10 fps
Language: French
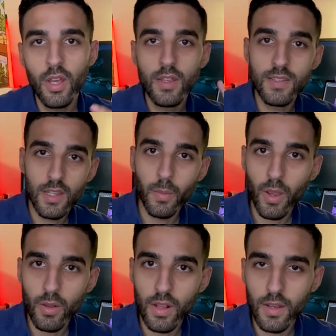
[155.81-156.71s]
cette
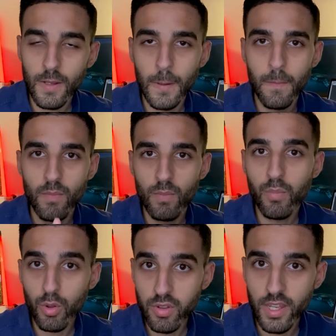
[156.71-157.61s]
période-là,
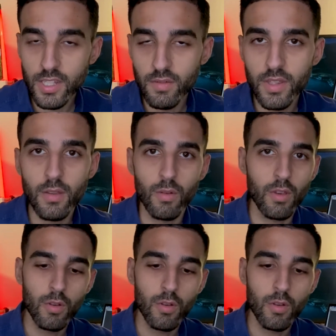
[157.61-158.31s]
pour ton activité, donc,